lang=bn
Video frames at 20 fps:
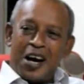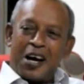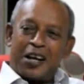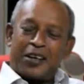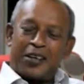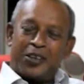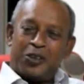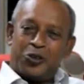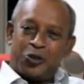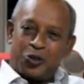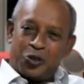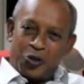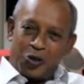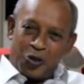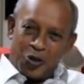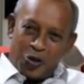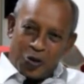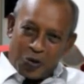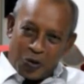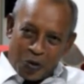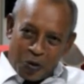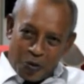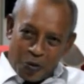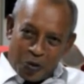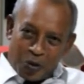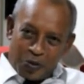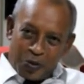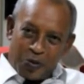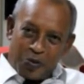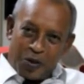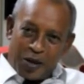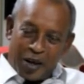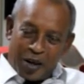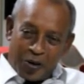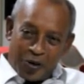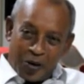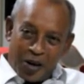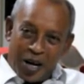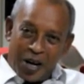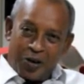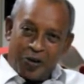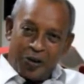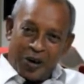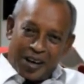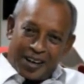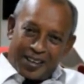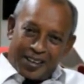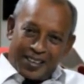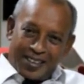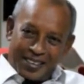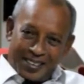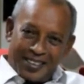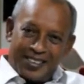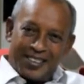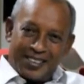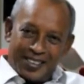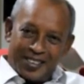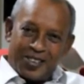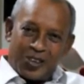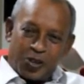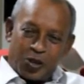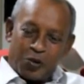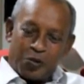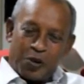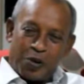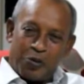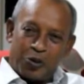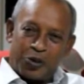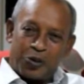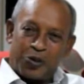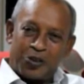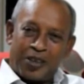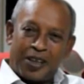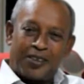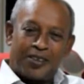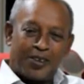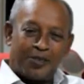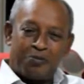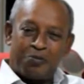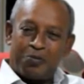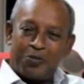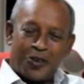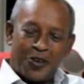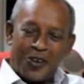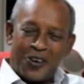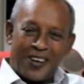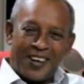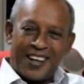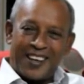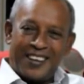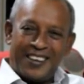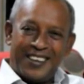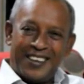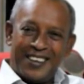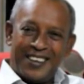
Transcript: আর কিছু ছিল এরকম রেগুলার অটো প্রমোশন তাদের হয় নাই